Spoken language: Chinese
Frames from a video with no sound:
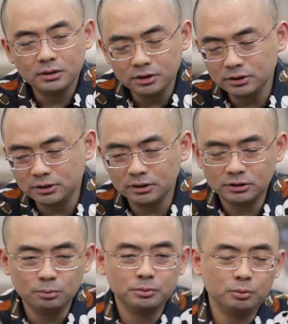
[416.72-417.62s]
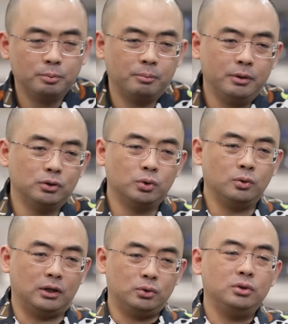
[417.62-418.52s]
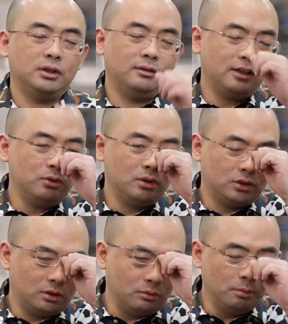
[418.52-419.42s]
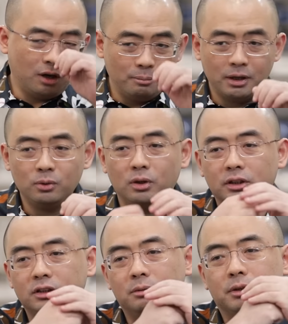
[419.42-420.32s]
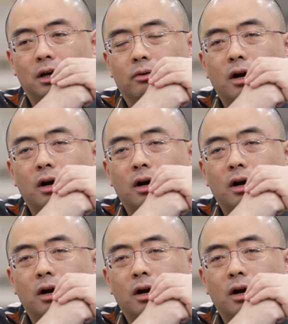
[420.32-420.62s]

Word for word: 其实这个就就没没有说过啊。去年三月的时候，我们好像没录过这个视频啊。我